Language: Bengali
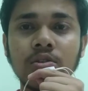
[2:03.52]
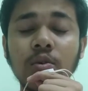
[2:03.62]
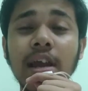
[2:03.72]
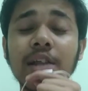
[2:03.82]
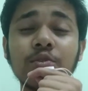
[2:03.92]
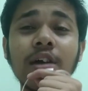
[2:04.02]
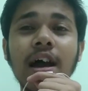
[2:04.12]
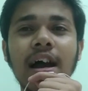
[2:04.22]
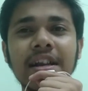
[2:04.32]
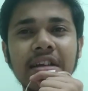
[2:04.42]
তো এতটা
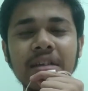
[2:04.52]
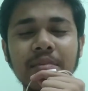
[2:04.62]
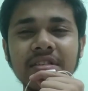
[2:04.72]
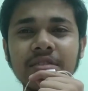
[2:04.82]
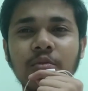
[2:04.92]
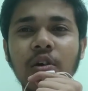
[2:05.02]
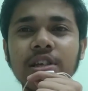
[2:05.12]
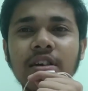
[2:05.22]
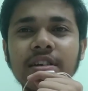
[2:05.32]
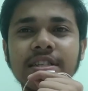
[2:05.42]
আল্ট্রা ডিফেন্সিভ
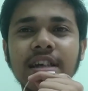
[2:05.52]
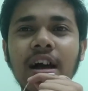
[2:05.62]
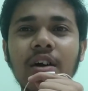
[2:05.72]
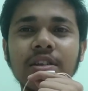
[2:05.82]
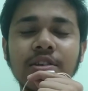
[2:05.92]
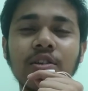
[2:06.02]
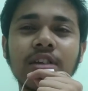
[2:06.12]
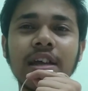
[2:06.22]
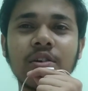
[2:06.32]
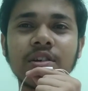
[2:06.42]
হয়ে যাওয়া যা হওয়ার ছিল
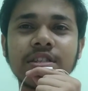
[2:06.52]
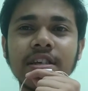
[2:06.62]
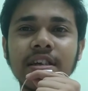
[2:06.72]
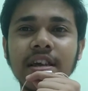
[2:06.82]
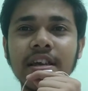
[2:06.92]
তাই হয়েছে